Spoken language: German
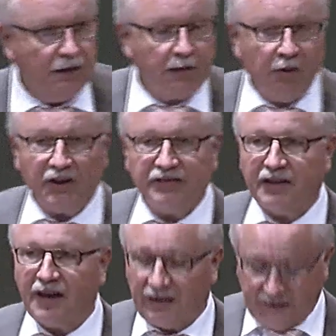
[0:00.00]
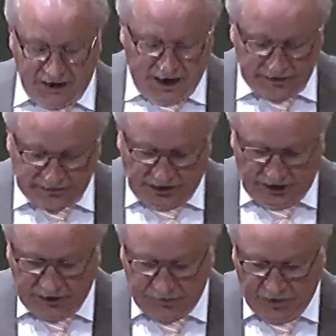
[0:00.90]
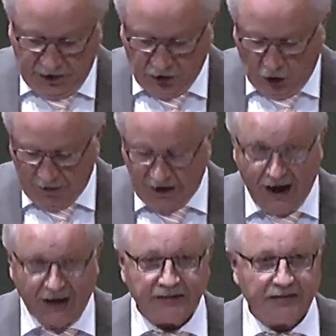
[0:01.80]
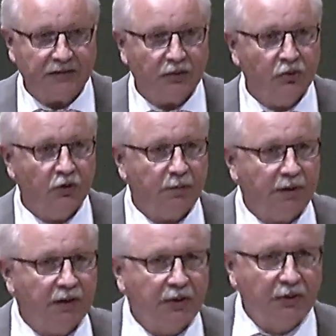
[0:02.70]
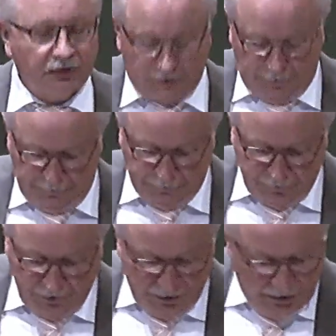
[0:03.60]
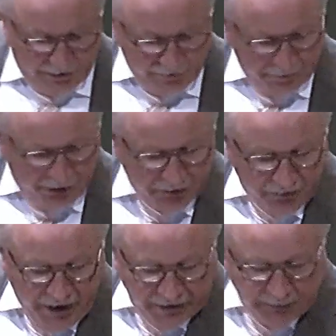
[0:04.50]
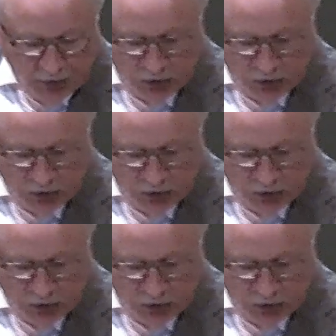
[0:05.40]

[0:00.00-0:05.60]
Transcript: Ich möchte Sie ganz herzlich willkommen heißen und begrüßen. Wir machen weiter mit